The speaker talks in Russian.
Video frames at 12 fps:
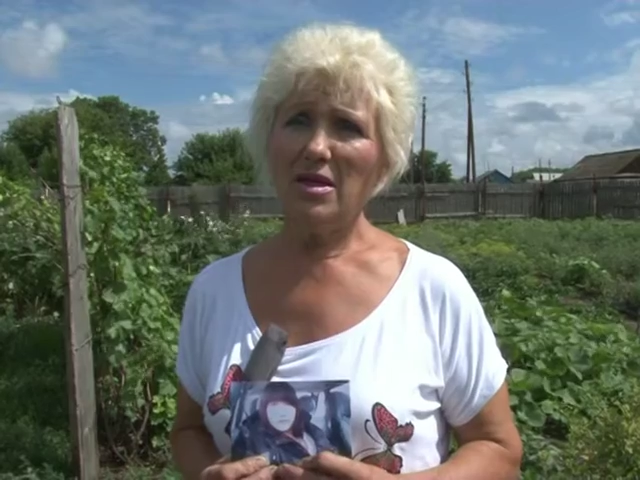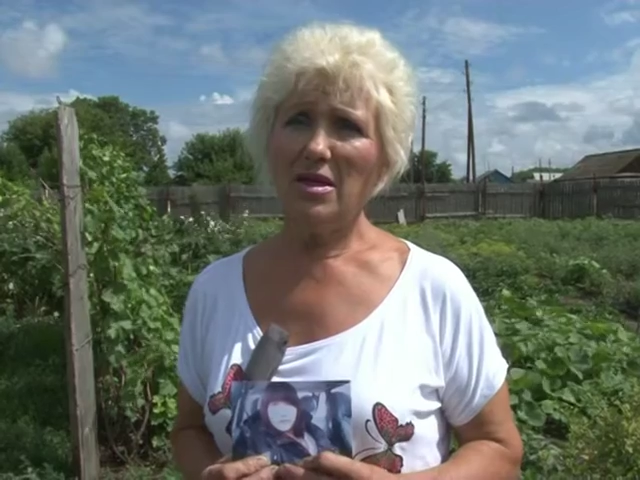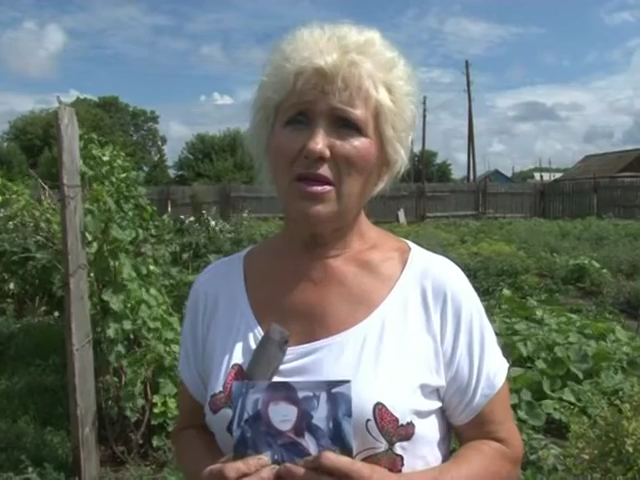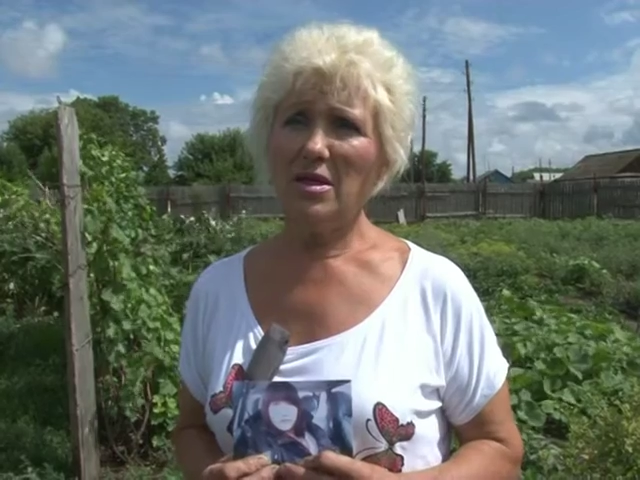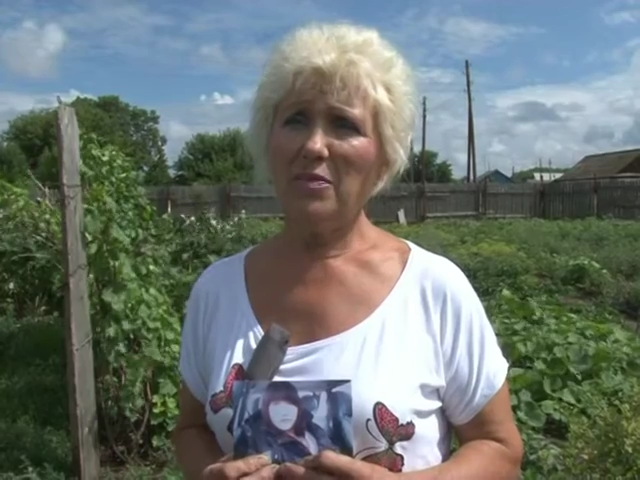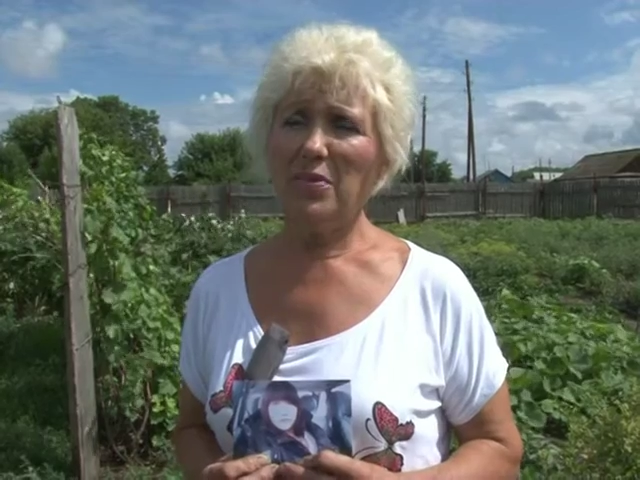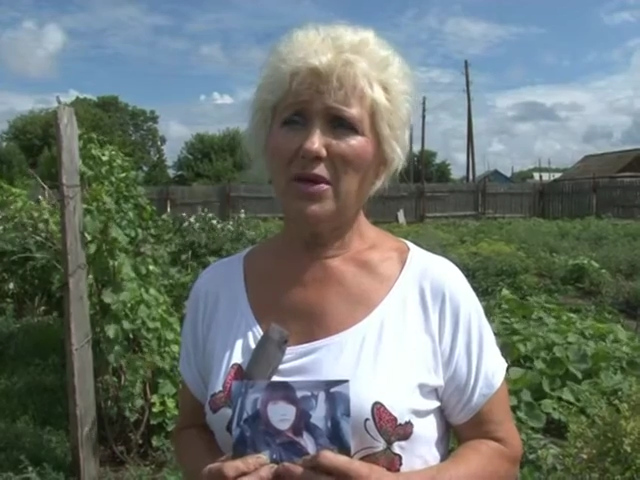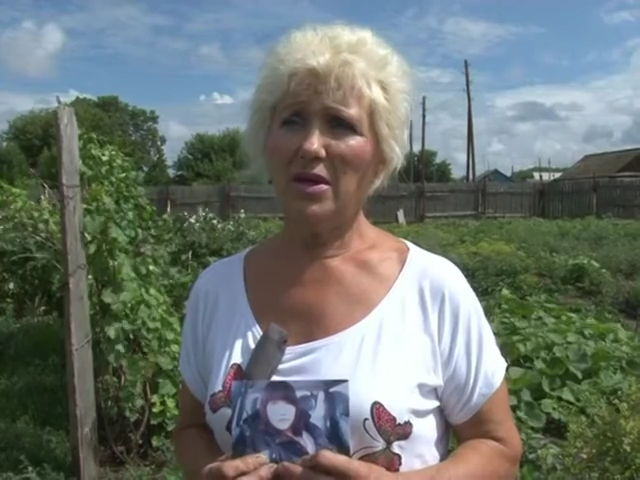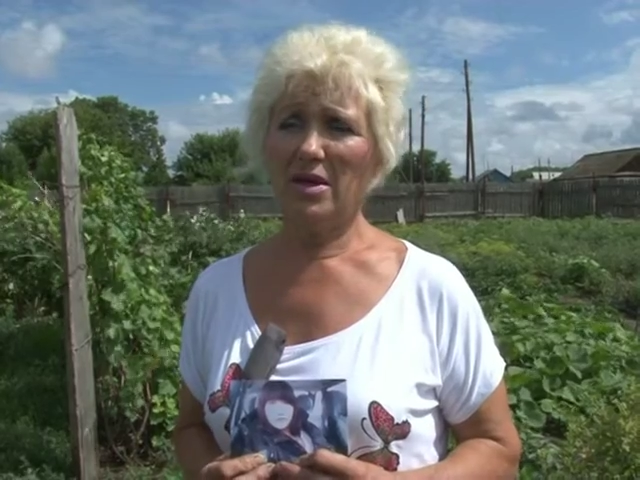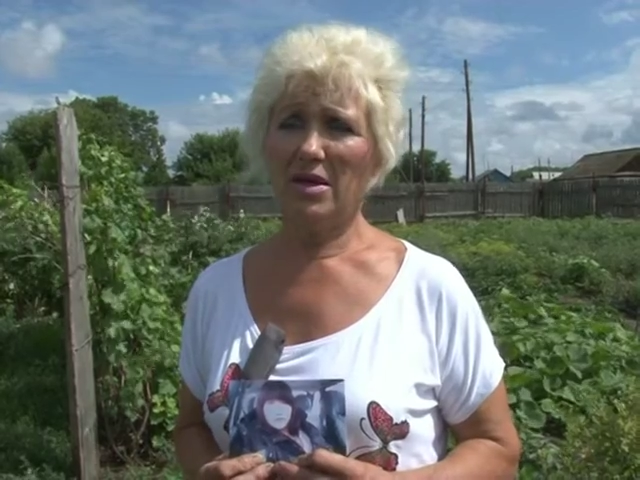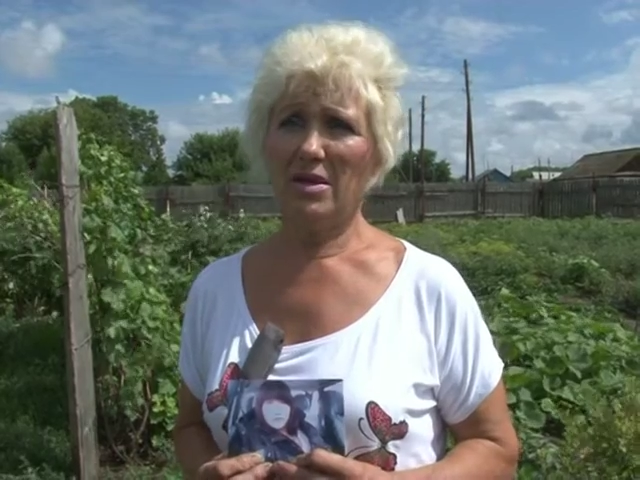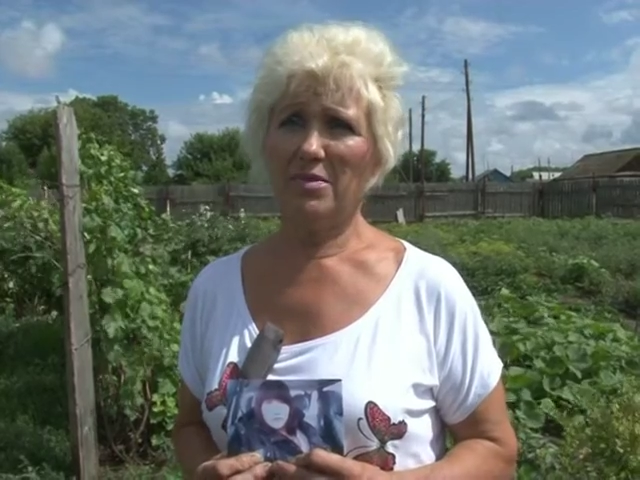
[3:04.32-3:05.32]
И
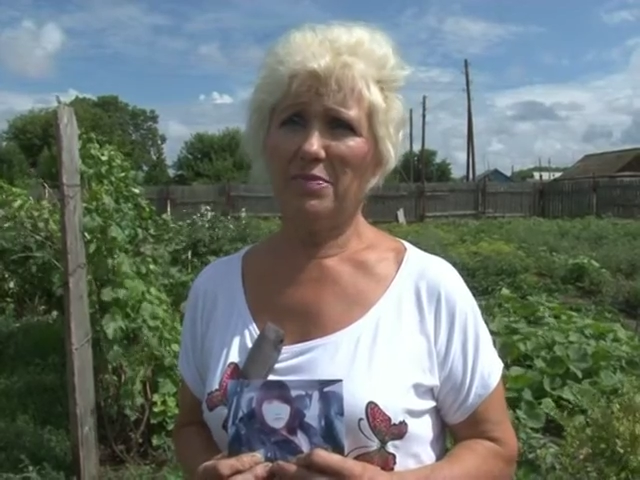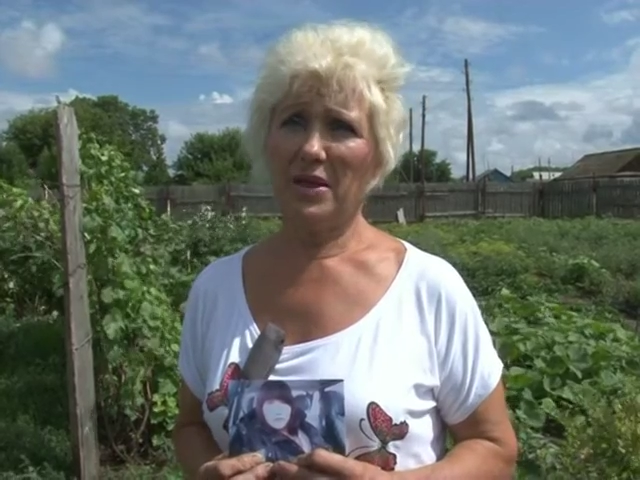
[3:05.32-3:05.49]
по